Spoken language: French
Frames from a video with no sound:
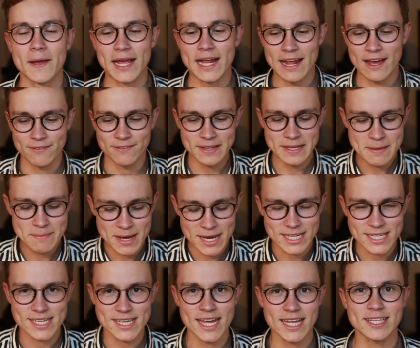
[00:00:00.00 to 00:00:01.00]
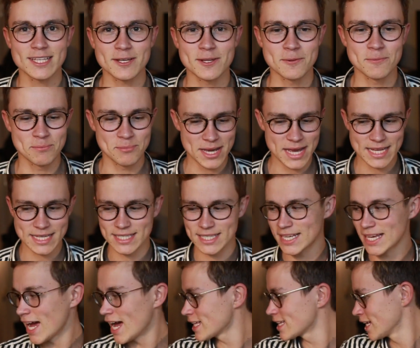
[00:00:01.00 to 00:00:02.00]
Et la fille m'achète une
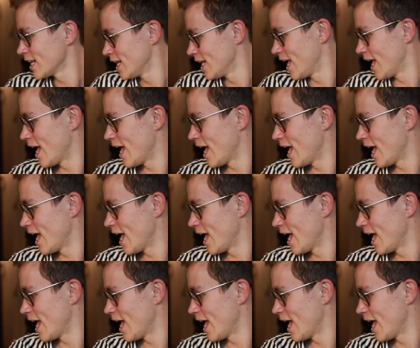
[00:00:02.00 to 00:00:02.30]
PS4,